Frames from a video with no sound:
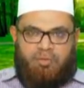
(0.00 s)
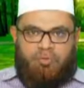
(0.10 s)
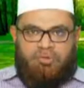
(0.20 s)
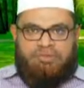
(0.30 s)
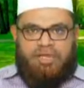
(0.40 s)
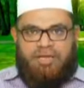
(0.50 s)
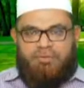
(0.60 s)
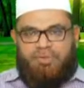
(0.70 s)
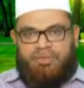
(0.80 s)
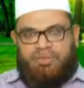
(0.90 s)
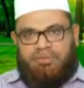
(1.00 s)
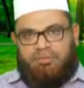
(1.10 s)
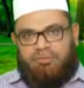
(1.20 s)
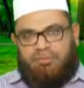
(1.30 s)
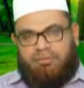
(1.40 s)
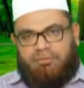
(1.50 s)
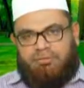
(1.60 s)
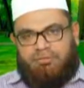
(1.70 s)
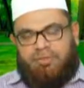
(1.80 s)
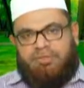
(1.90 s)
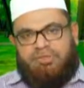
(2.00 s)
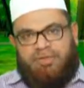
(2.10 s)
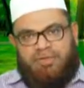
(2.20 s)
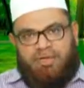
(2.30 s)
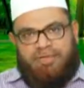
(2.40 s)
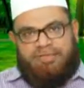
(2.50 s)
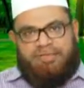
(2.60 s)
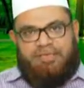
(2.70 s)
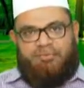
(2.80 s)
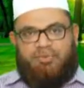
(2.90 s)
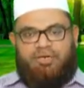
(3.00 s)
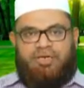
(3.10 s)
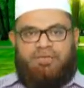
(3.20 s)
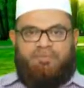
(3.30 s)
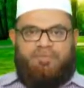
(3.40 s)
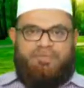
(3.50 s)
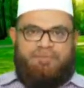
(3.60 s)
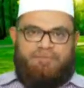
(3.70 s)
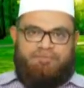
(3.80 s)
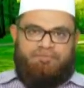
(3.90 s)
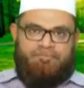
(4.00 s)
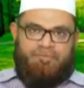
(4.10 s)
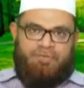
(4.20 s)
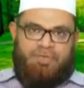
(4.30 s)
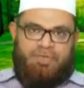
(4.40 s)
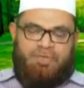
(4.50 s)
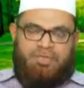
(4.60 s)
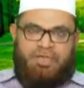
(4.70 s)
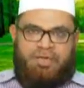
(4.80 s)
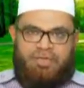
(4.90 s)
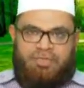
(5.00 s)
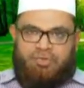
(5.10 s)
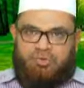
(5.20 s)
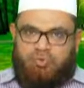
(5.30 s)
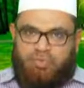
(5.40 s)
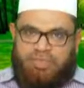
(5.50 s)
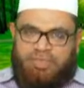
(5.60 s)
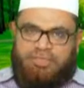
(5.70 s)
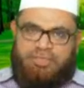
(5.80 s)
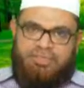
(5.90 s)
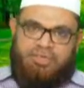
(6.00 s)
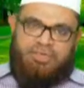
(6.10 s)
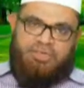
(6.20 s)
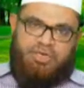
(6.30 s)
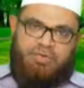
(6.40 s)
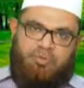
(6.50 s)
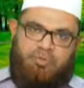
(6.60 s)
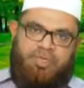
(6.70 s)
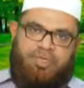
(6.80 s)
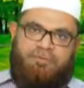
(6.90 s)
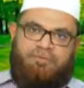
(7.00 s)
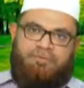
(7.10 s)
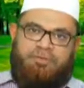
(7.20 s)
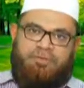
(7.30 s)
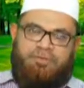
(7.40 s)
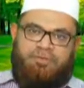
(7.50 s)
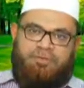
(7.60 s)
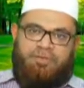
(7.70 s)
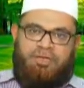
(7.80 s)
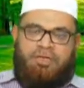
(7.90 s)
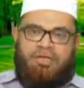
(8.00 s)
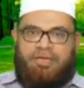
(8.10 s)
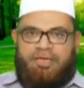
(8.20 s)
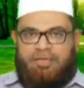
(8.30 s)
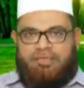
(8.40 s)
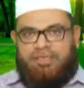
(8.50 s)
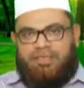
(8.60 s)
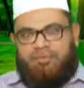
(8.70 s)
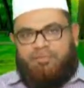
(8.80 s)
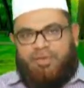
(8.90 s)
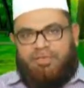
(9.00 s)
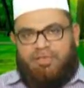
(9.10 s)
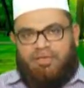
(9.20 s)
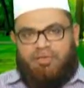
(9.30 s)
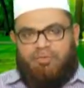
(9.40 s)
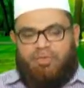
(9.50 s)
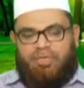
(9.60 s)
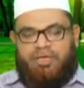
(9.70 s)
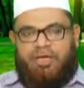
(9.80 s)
ஒரு சஹாபி நபி சொல்லா அலிசல்லம் அவர்களிடம் வந்து தன்னை சுவர்க்கத்திற்கு இட்டுச் செல்லக்கூடிய நரகத்திலிருந்து பாதுகாக்கக்கூடிய